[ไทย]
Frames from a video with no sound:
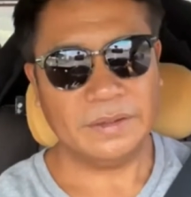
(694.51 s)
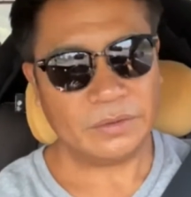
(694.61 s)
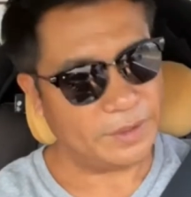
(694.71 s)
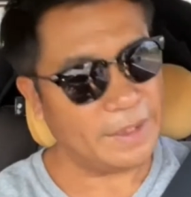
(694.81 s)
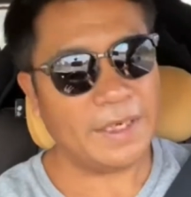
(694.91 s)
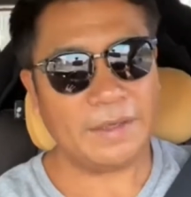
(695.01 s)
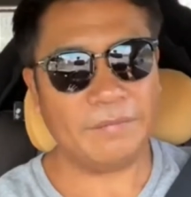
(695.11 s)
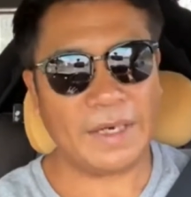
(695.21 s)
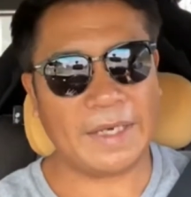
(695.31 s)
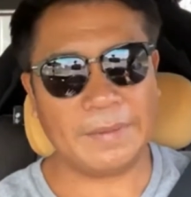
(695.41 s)
ตอนนี้นะฮะ
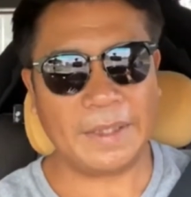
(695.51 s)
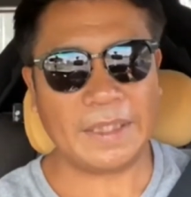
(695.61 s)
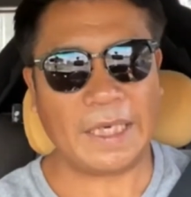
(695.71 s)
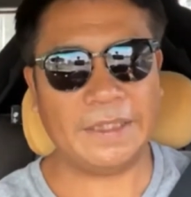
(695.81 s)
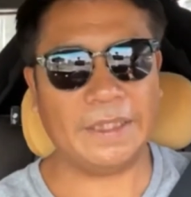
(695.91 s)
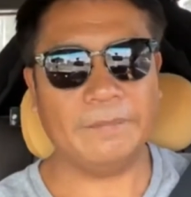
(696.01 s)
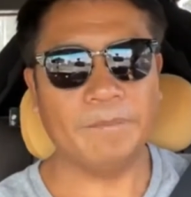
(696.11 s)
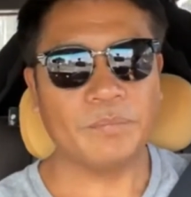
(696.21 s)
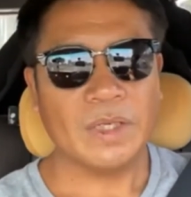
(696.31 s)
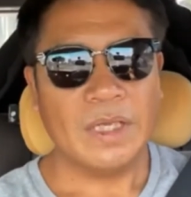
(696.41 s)
เวลานี้ประเทศไทยเนี่ย
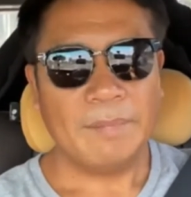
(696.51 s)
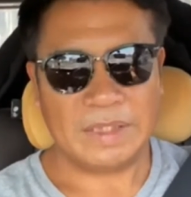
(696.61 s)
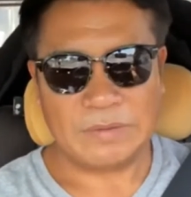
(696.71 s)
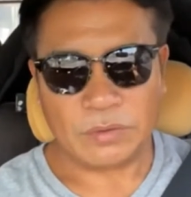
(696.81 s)
ไม่ใช่